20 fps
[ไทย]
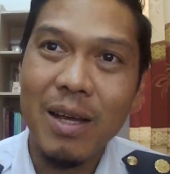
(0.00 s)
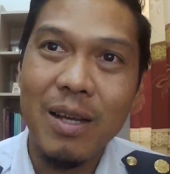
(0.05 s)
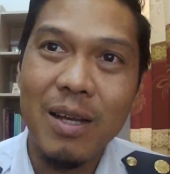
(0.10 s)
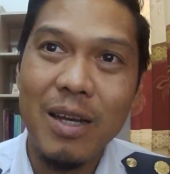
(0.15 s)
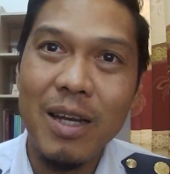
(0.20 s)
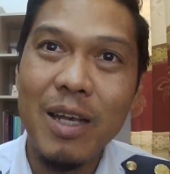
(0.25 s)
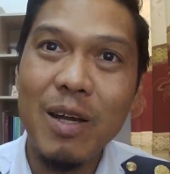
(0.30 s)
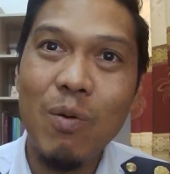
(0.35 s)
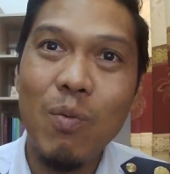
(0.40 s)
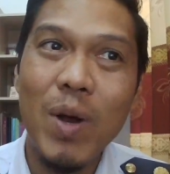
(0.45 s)

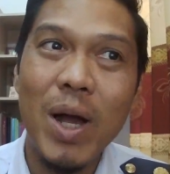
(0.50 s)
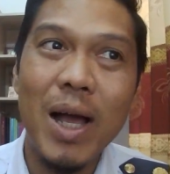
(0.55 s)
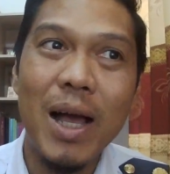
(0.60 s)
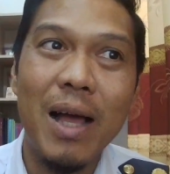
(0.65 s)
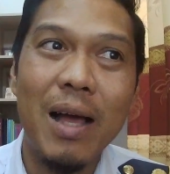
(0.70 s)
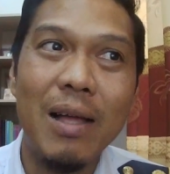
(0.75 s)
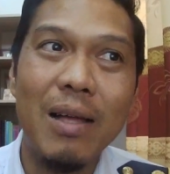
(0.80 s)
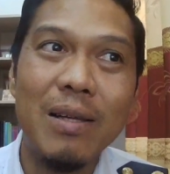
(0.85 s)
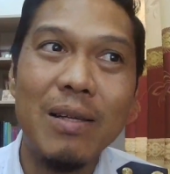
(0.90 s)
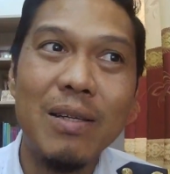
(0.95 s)
เรียกว่า
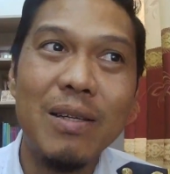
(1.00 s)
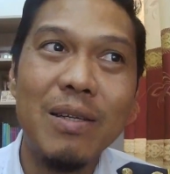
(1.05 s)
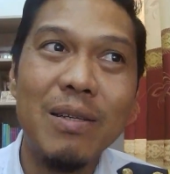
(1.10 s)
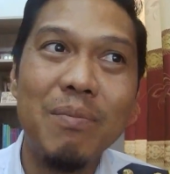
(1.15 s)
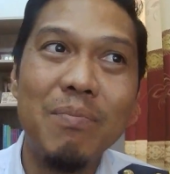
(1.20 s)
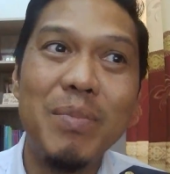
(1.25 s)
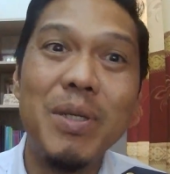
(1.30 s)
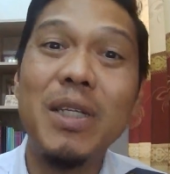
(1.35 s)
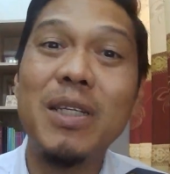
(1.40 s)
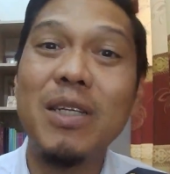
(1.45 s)

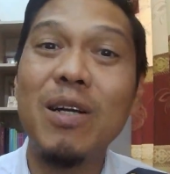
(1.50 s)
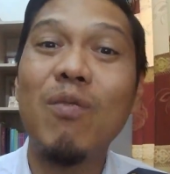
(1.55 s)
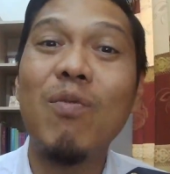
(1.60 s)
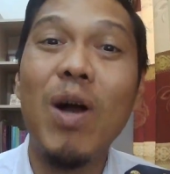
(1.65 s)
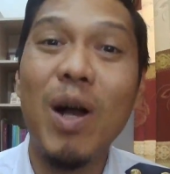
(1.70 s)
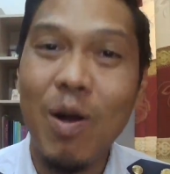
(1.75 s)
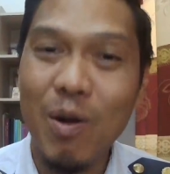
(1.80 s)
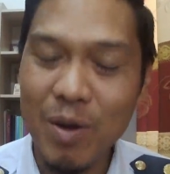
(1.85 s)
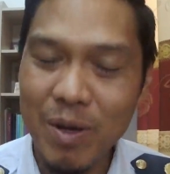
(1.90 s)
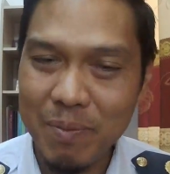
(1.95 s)
มีจังห
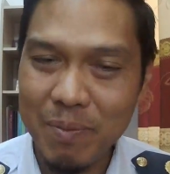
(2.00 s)
วะค่อย